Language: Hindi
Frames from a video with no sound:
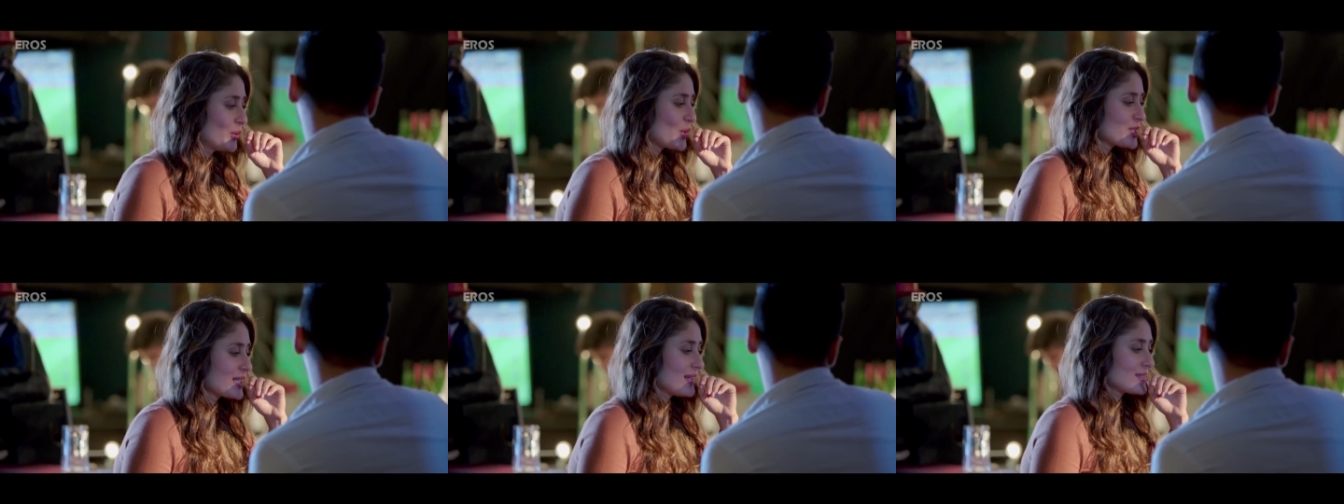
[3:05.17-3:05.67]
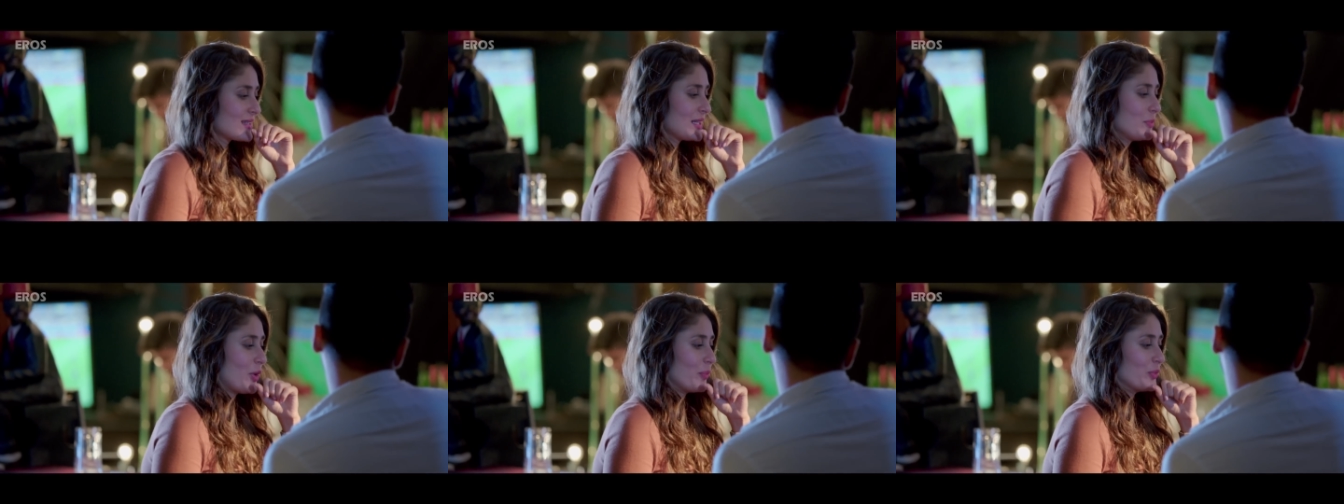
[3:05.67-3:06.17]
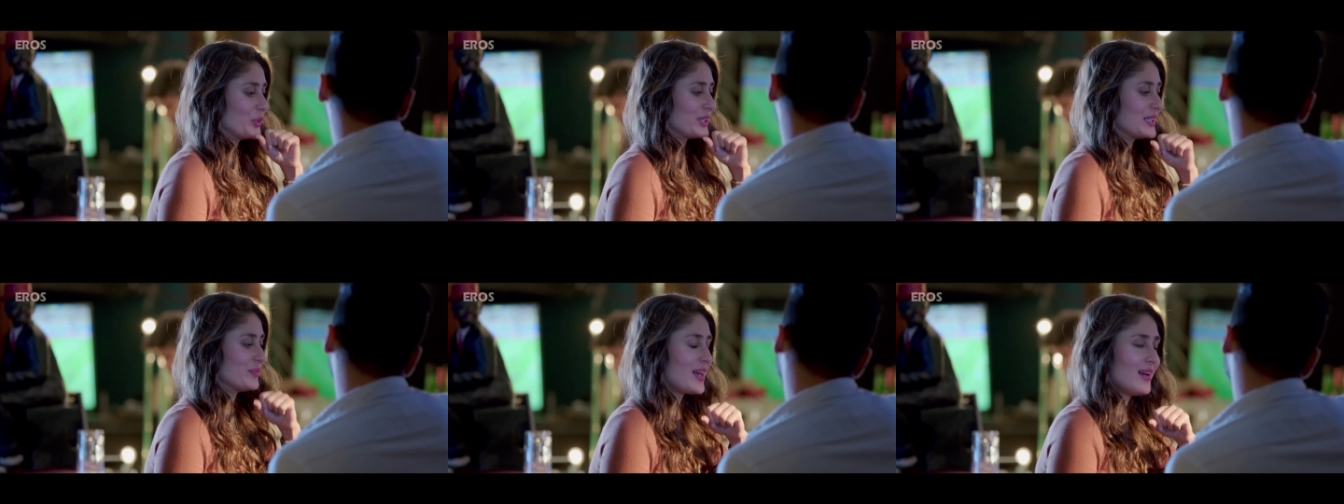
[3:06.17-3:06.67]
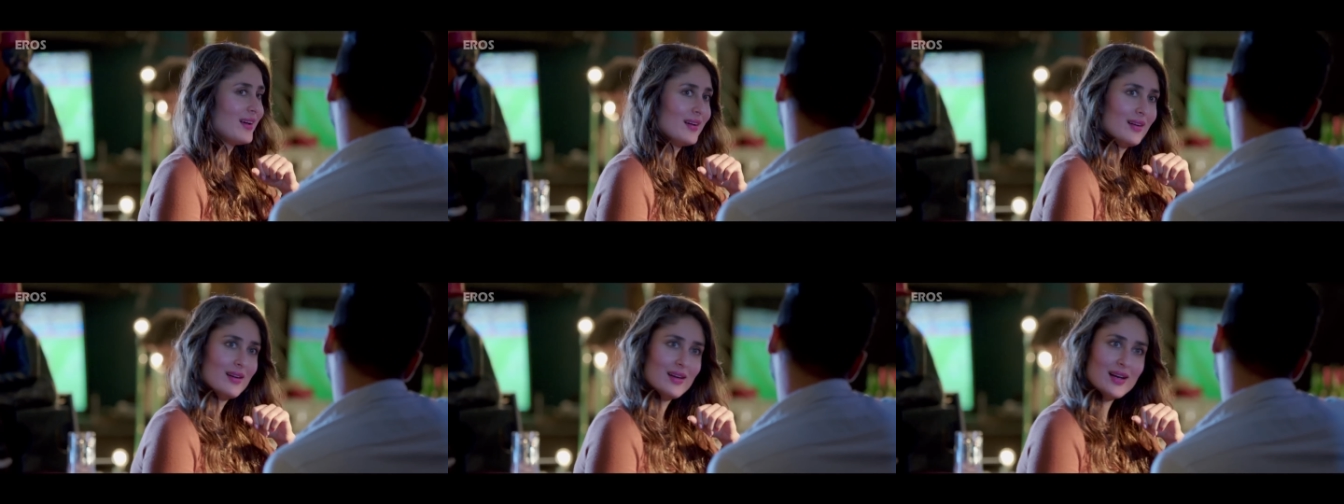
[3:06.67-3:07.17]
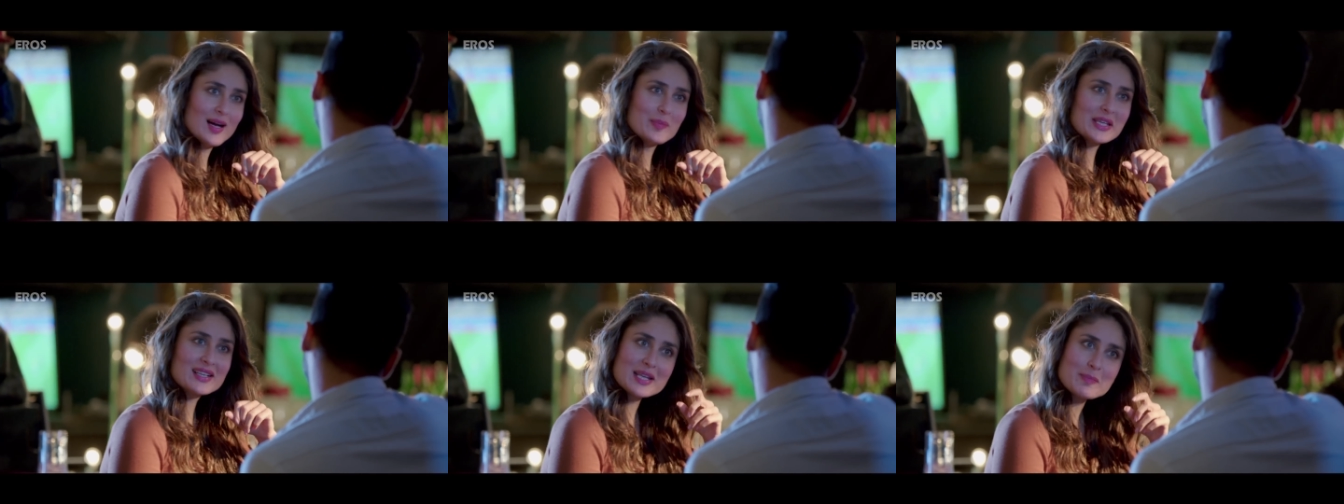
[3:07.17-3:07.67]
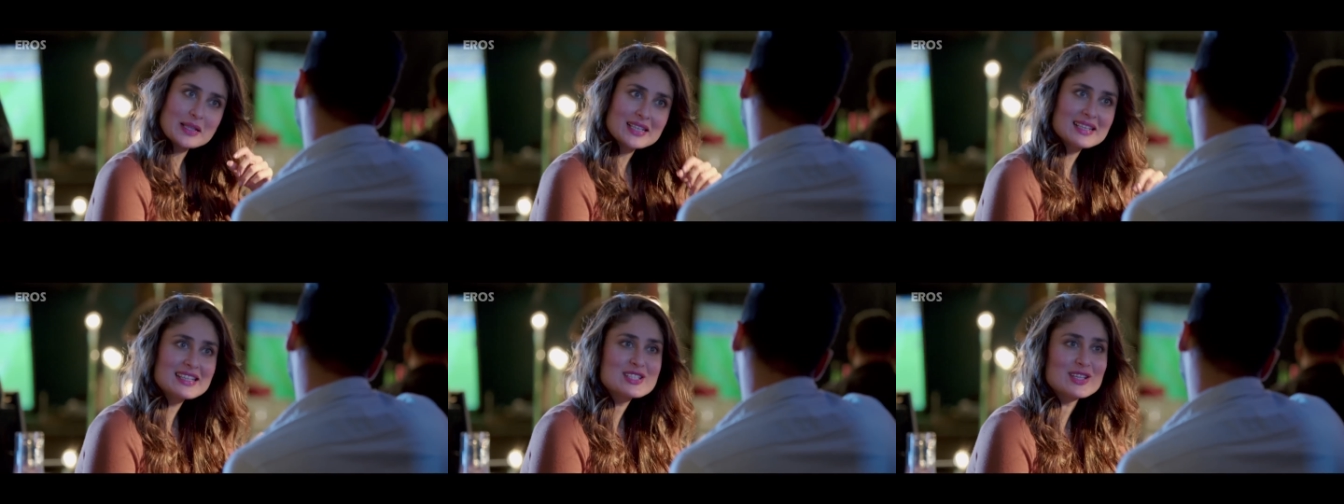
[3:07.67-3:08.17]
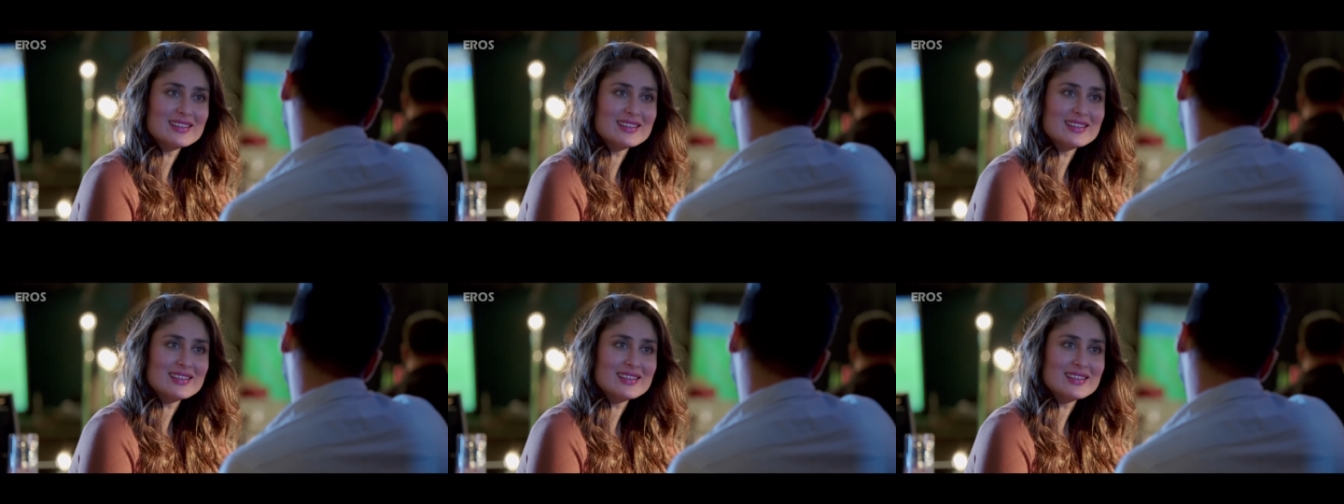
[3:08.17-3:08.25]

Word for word: लो कॉस्ट एयरलाइंस की यही प्रॉब्लम होती है अमीर गरीब पता ही